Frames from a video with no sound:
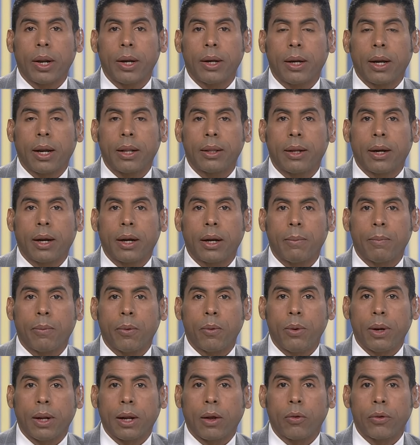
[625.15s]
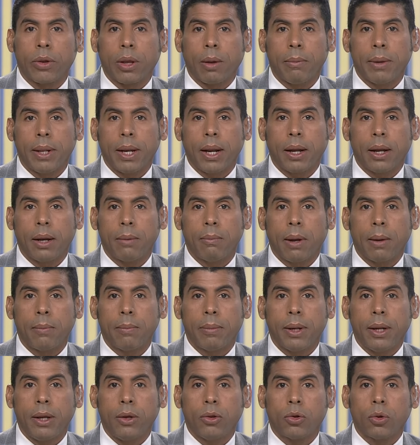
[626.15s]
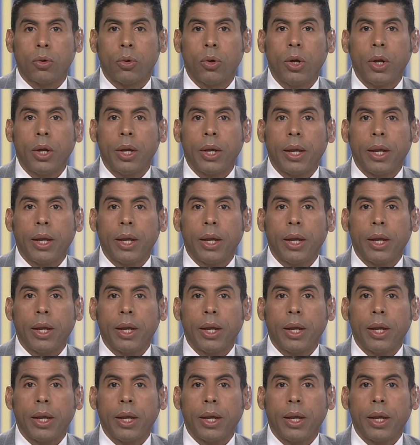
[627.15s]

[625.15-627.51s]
General de la República, doña Miriam Germán Brito,